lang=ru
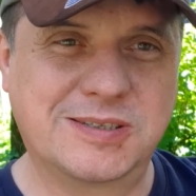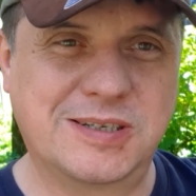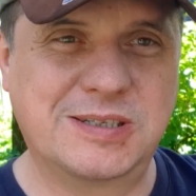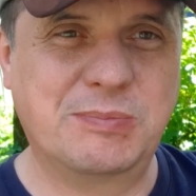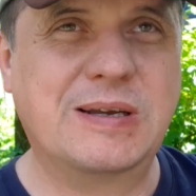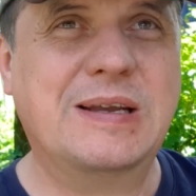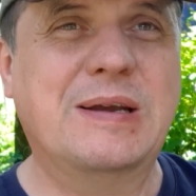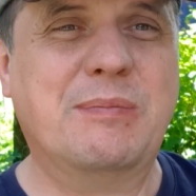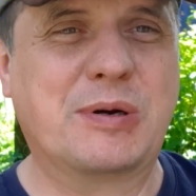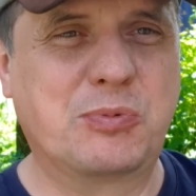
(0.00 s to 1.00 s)
с этим.
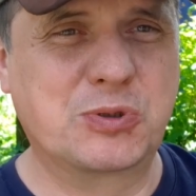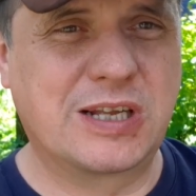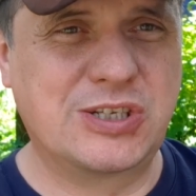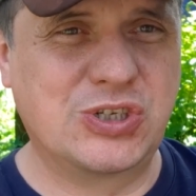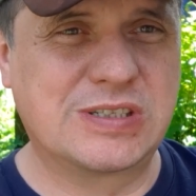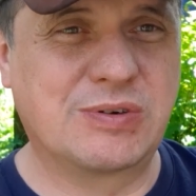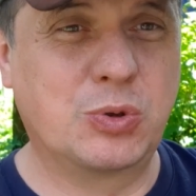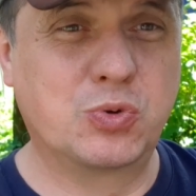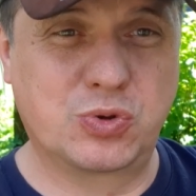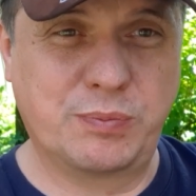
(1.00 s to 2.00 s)
Пропускать через
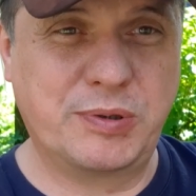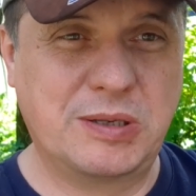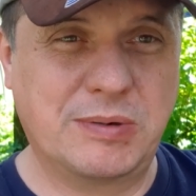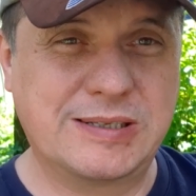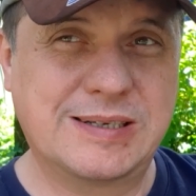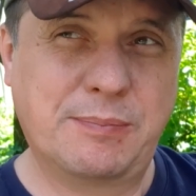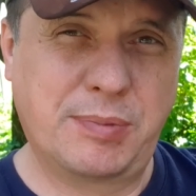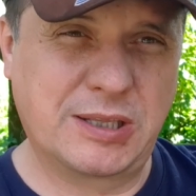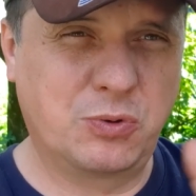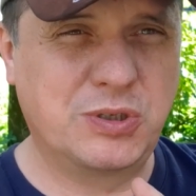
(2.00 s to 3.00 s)
свою душу и понимать,
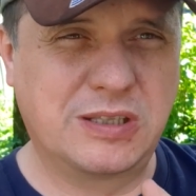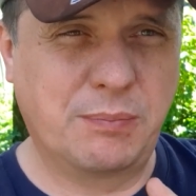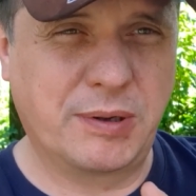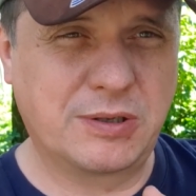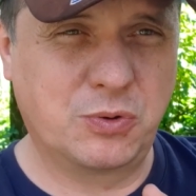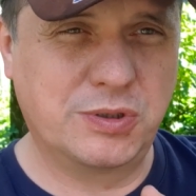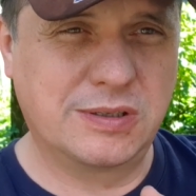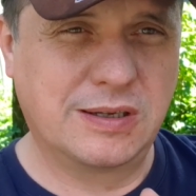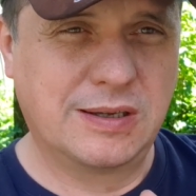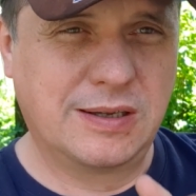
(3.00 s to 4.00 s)
подходит, не подходит.
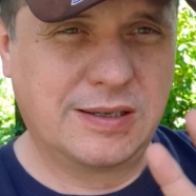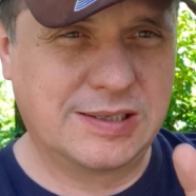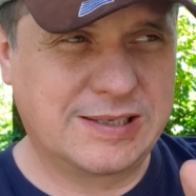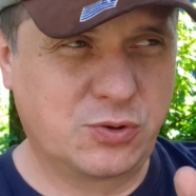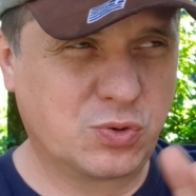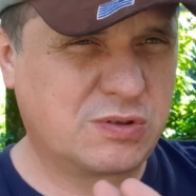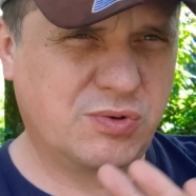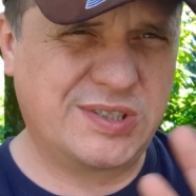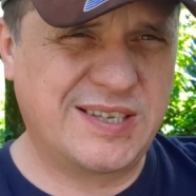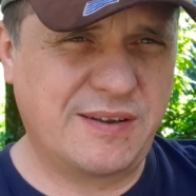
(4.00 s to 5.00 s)
Если
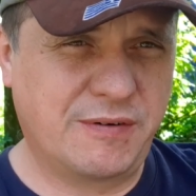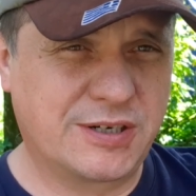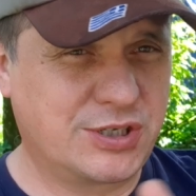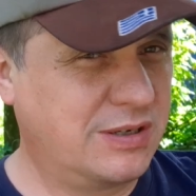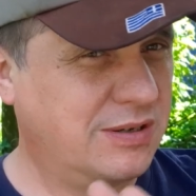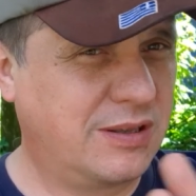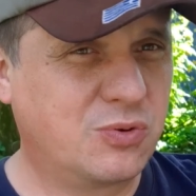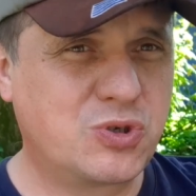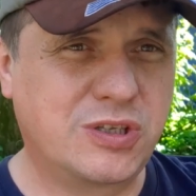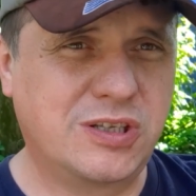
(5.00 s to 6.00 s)
чувствуете, не ваше,
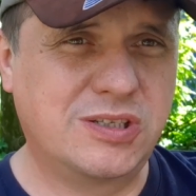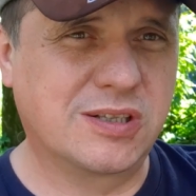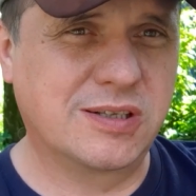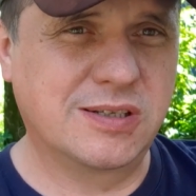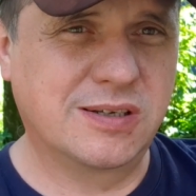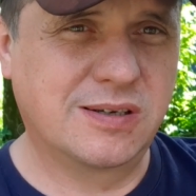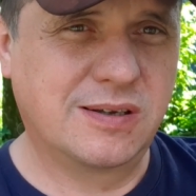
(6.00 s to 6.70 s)
лучше не делать.